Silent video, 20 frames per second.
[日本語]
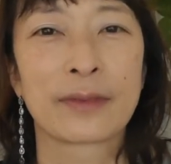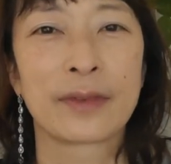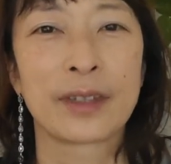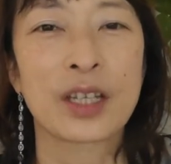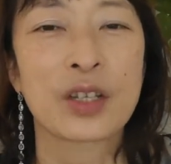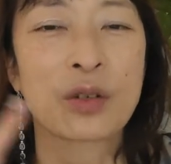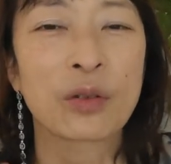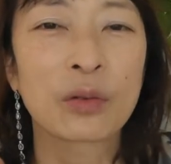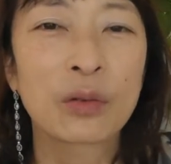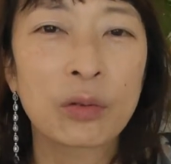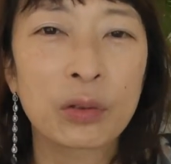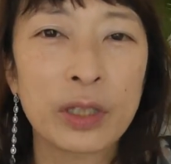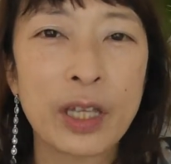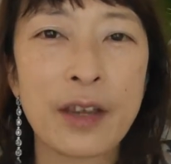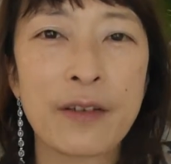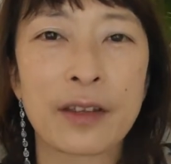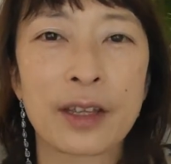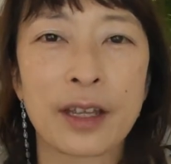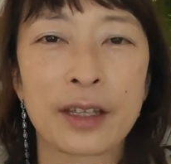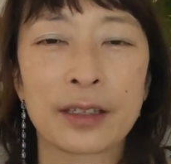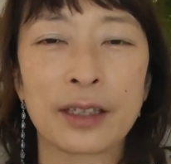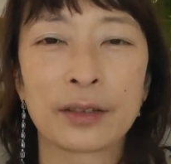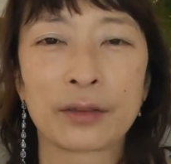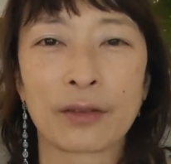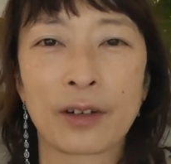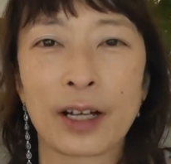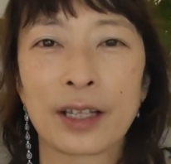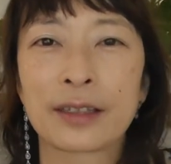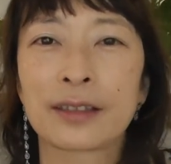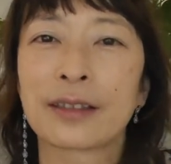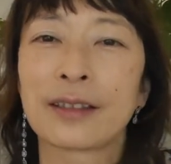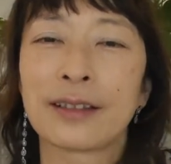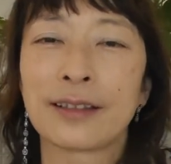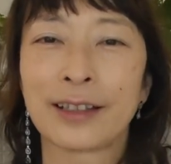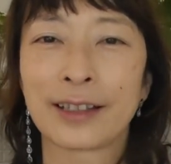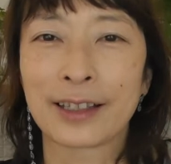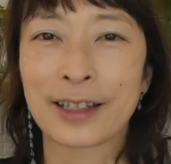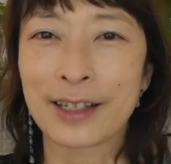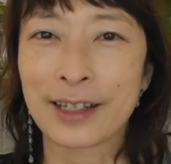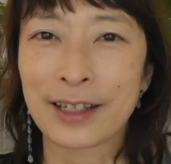じゃあその答えは何なのかっていう
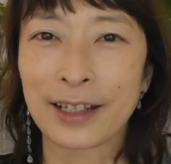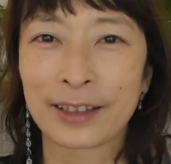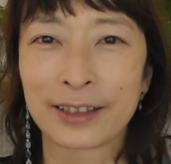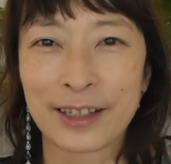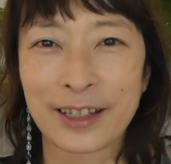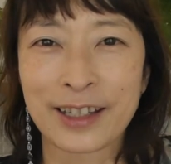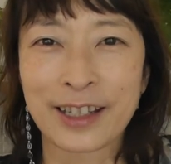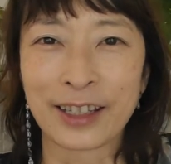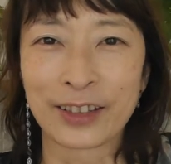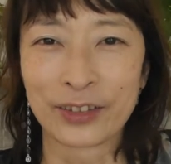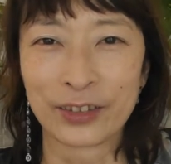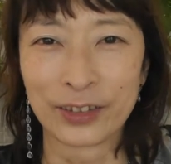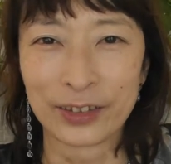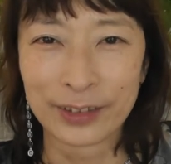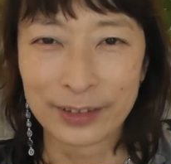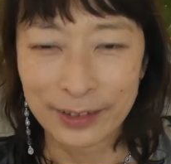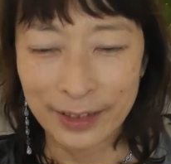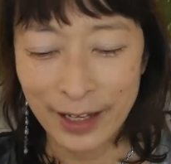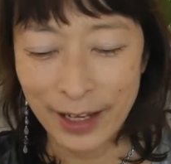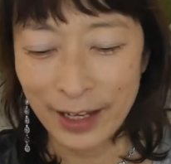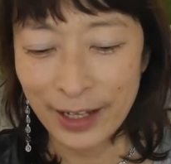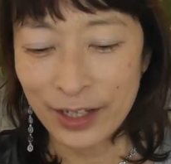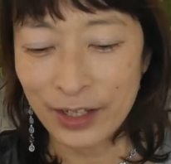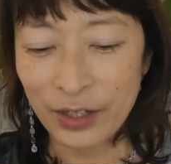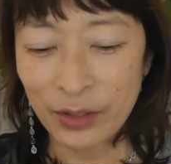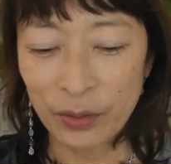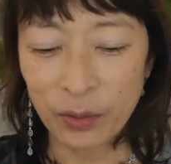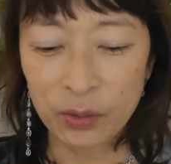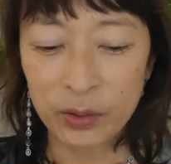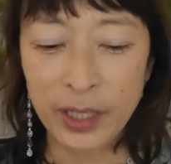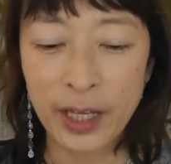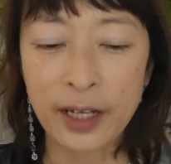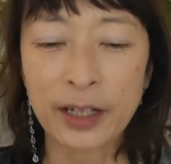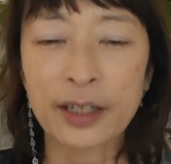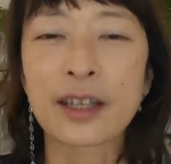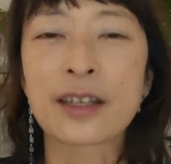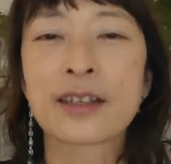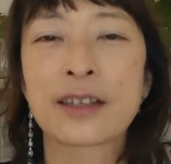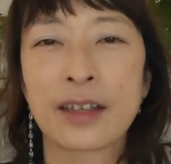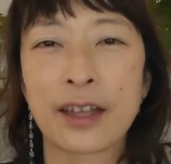話なんですけどその答えが
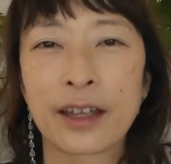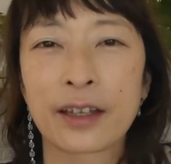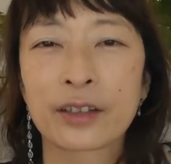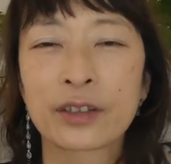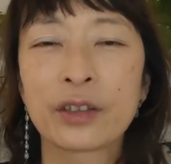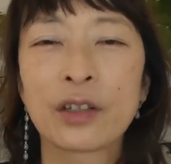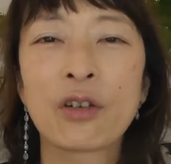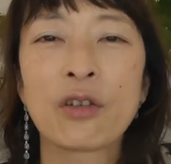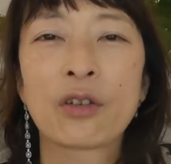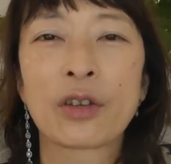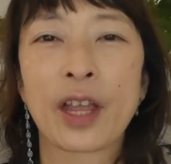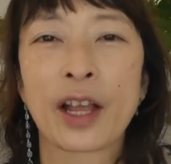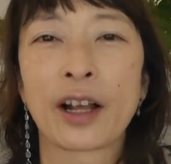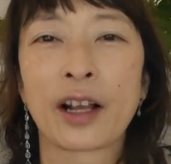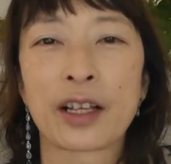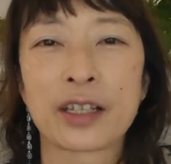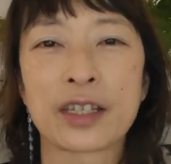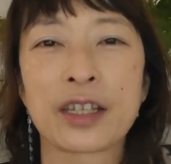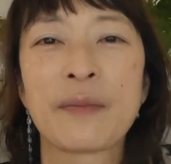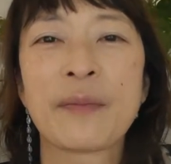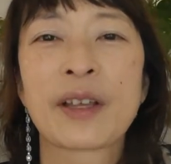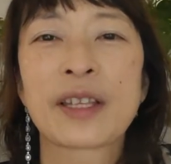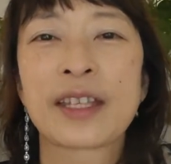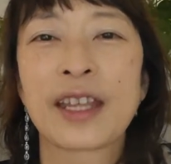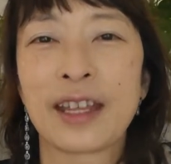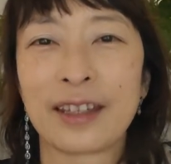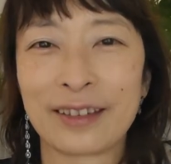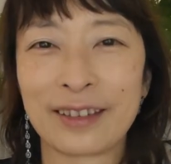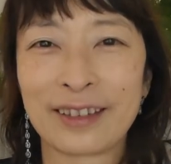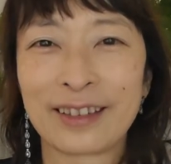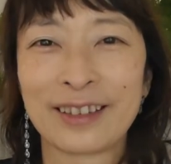ですね苦労なんかしてませんっ